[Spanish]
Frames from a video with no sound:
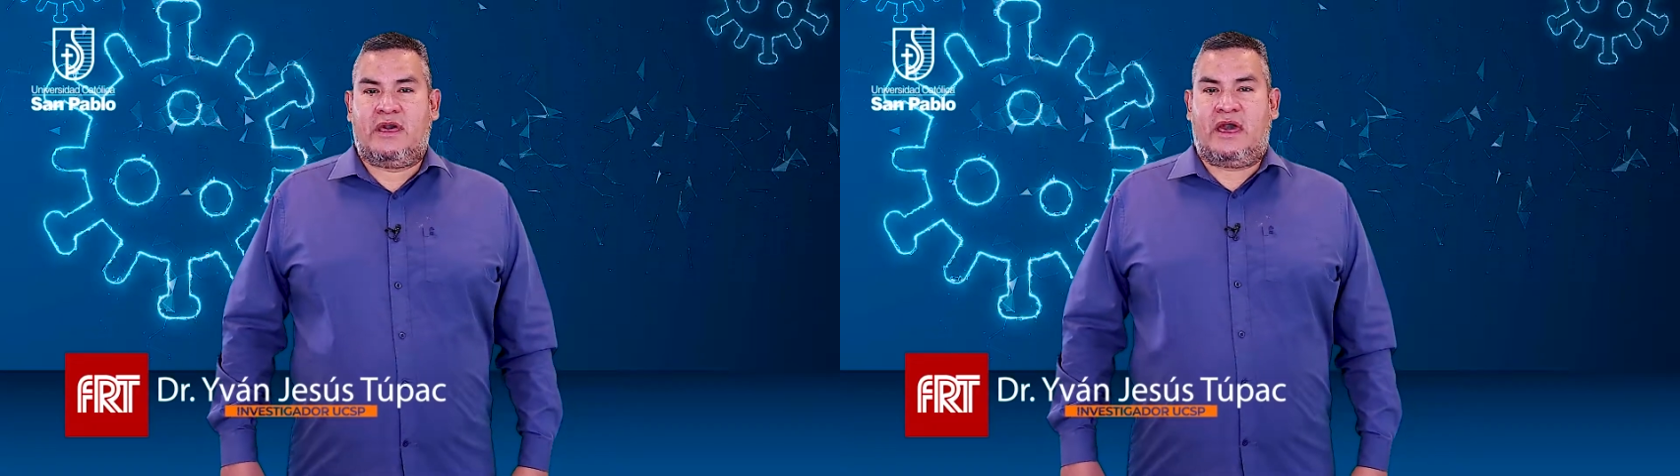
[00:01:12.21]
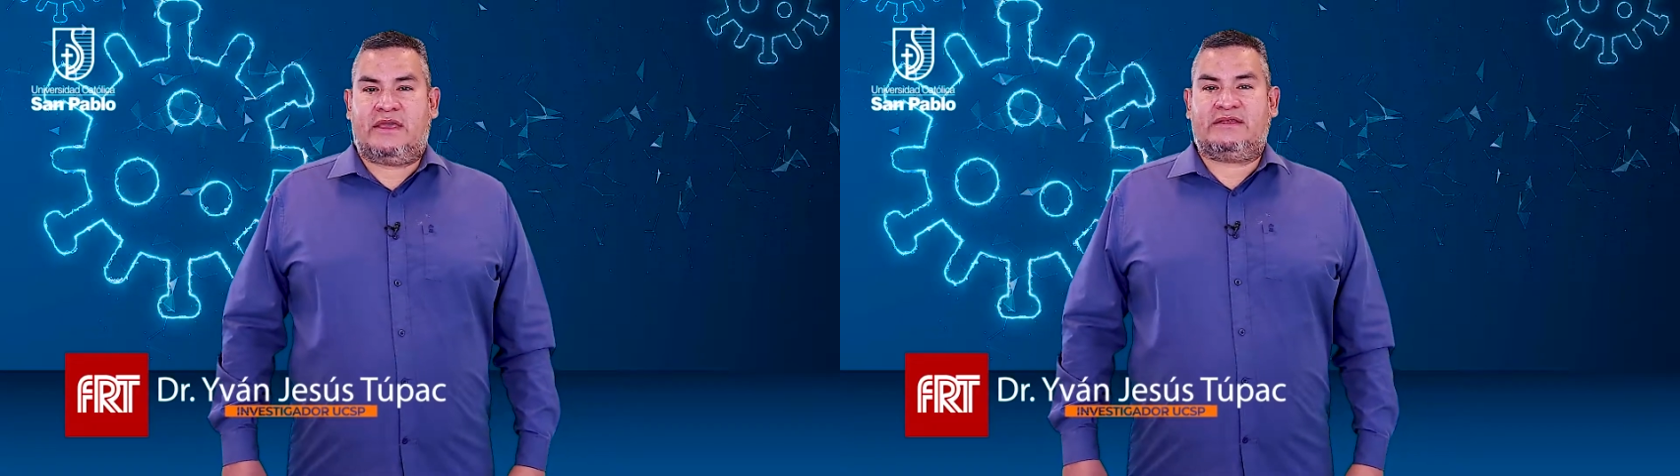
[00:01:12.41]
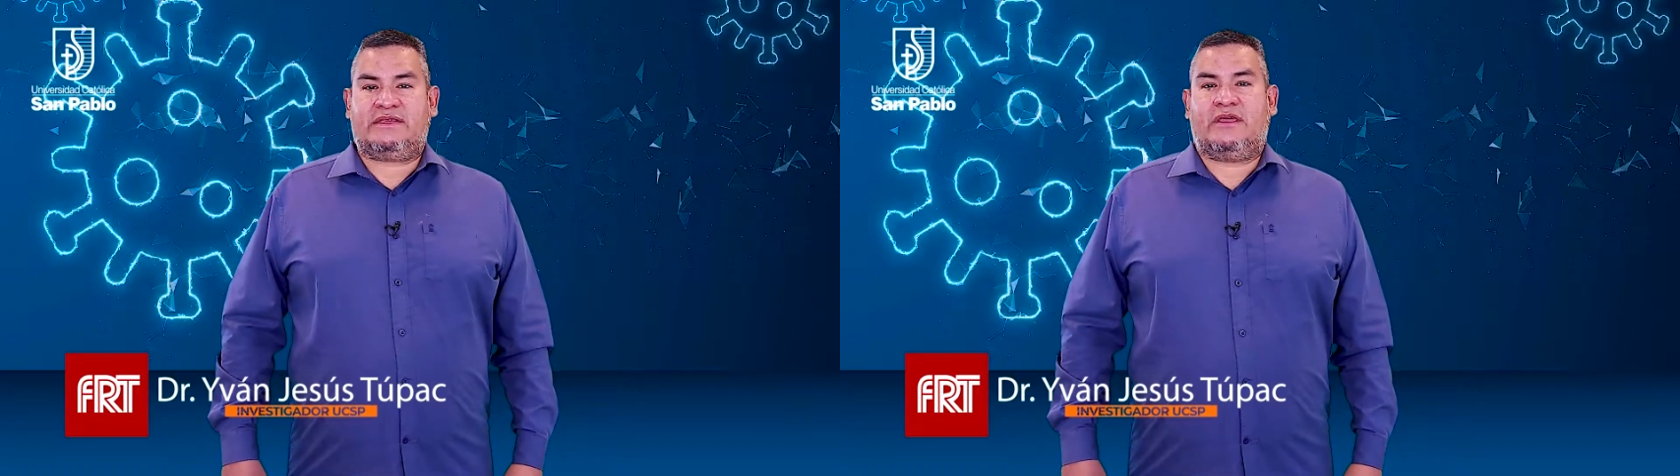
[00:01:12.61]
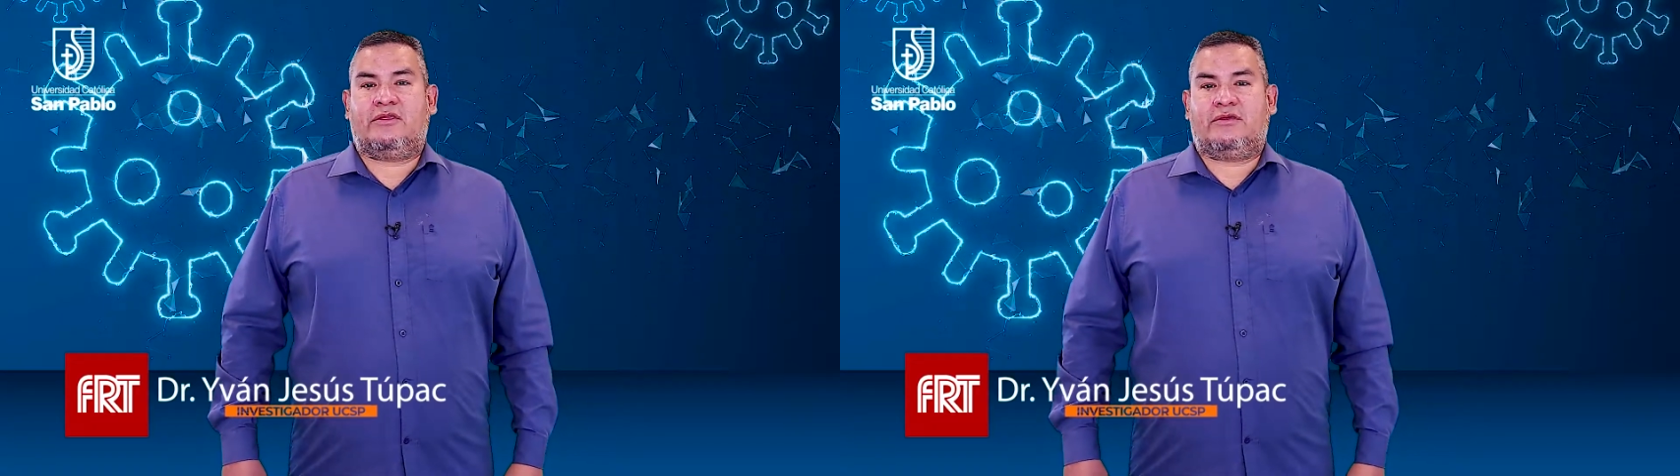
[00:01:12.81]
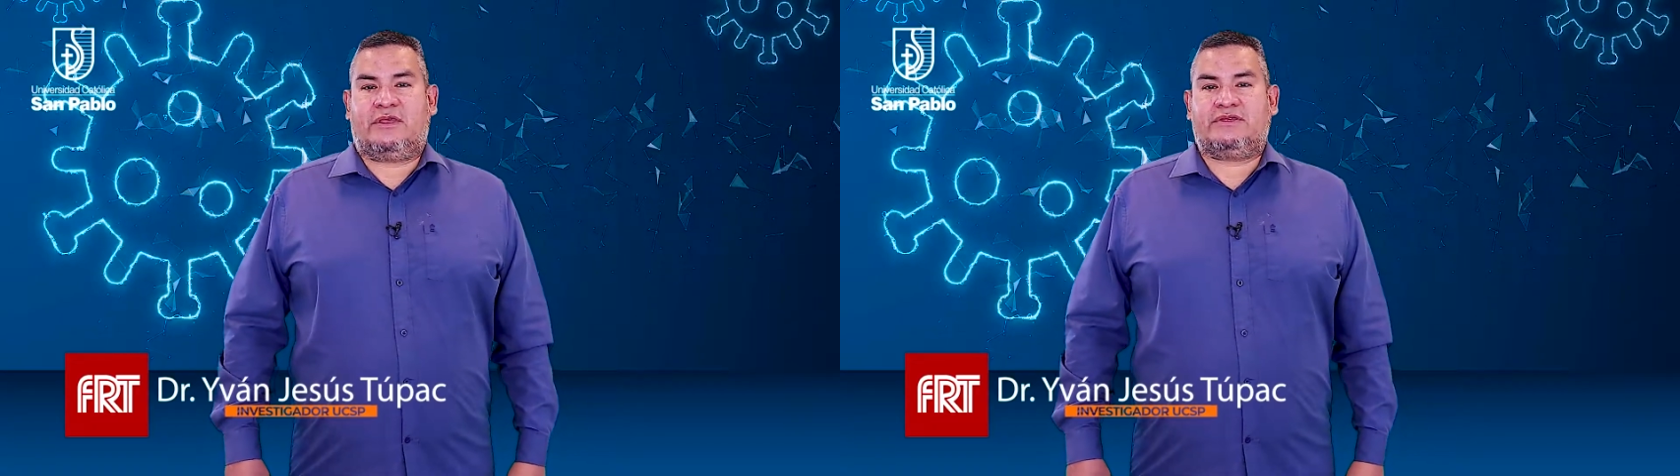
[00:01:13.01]
hay
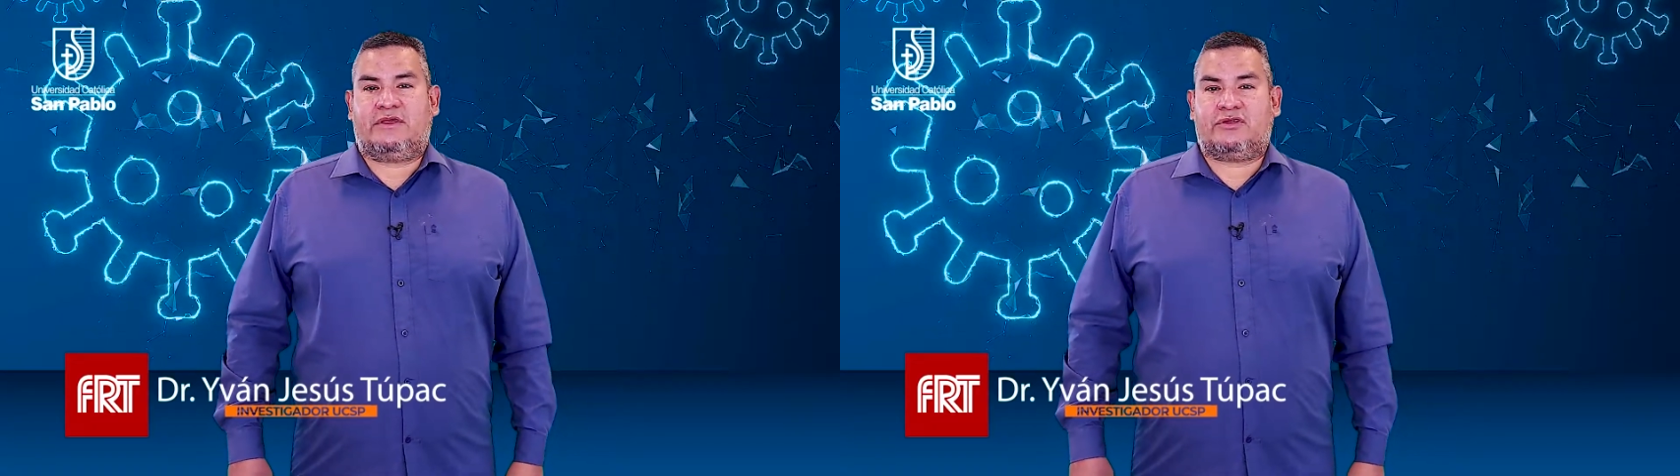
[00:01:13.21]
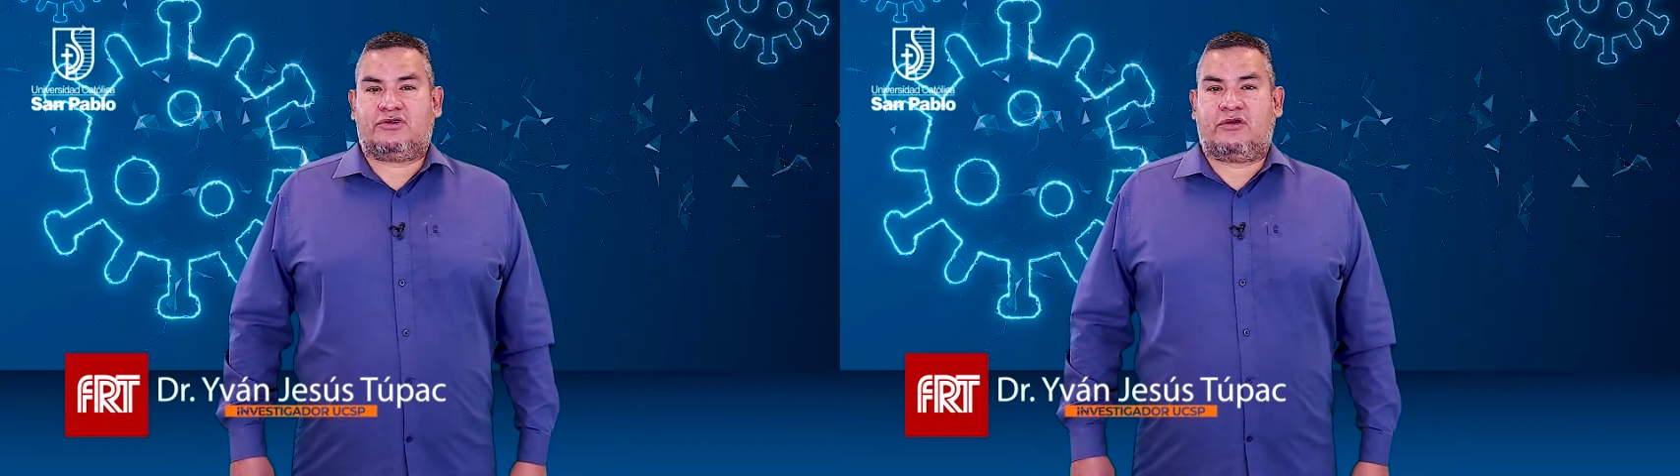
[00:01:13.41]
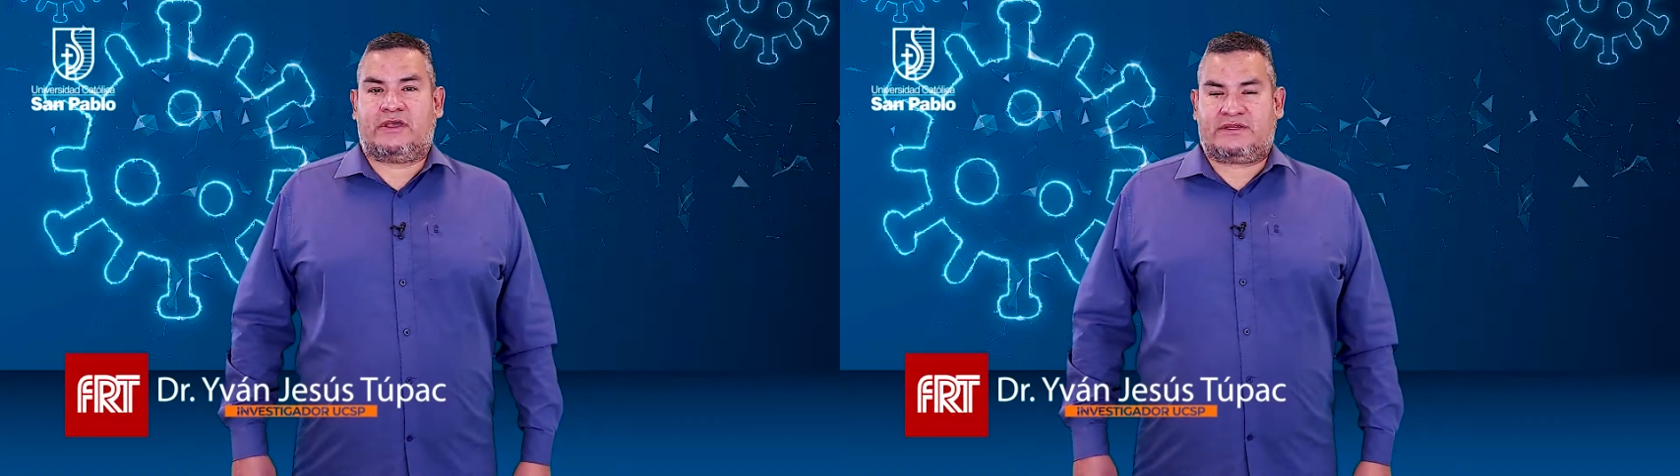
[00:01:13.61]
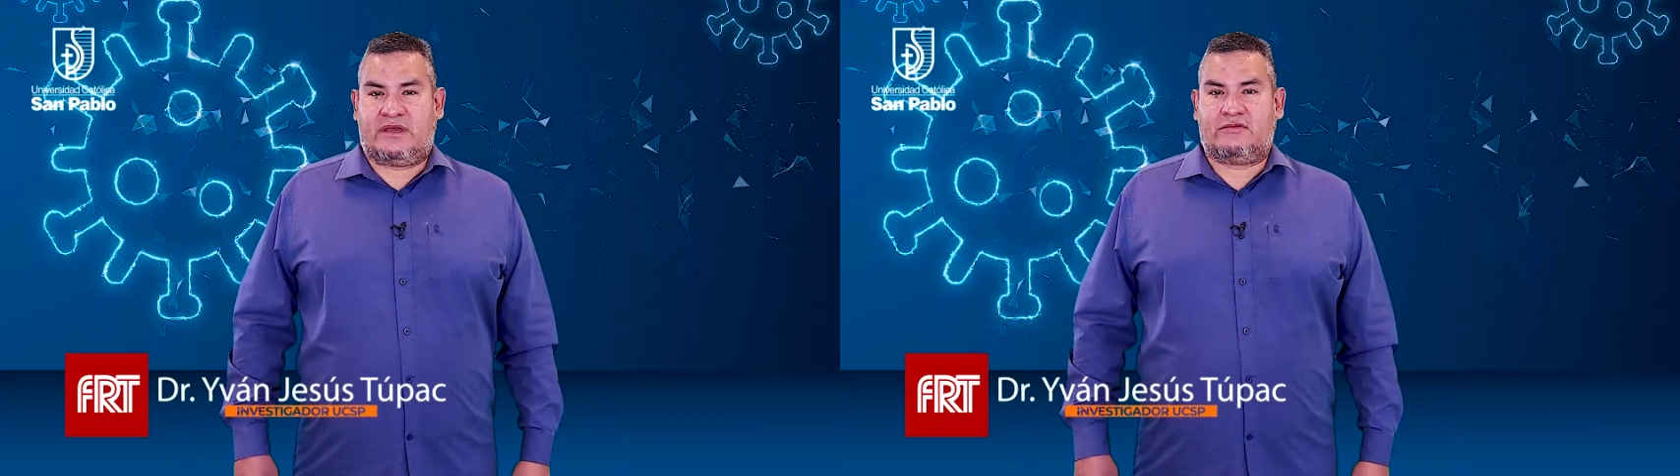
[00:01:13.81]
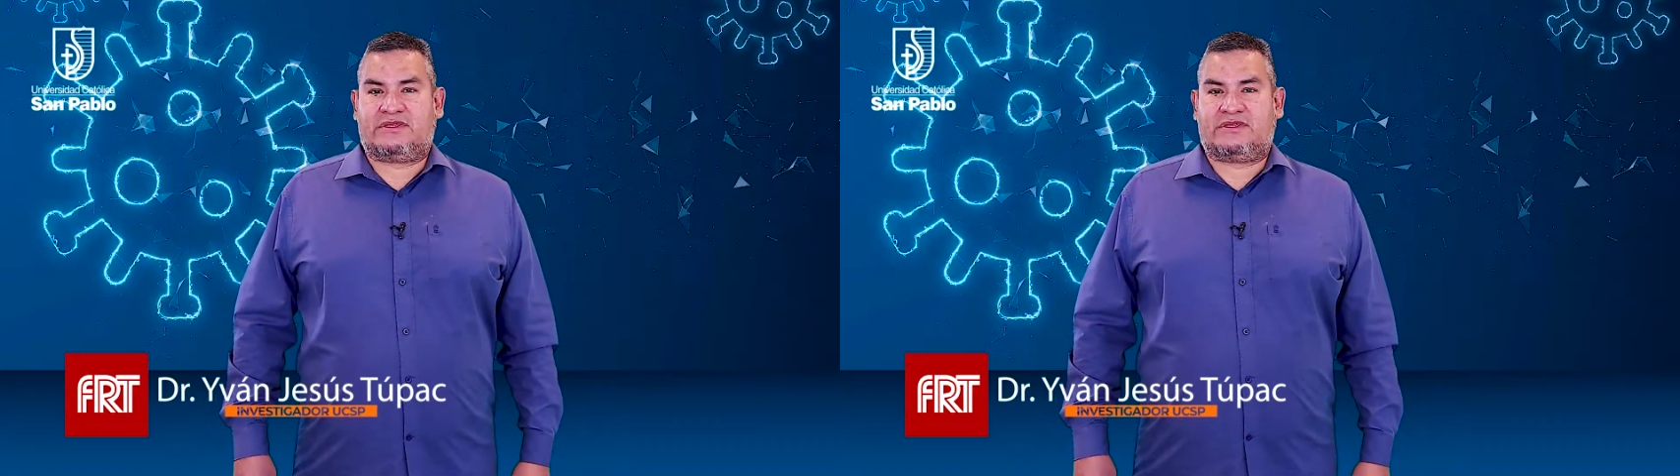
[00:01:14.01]
118 que están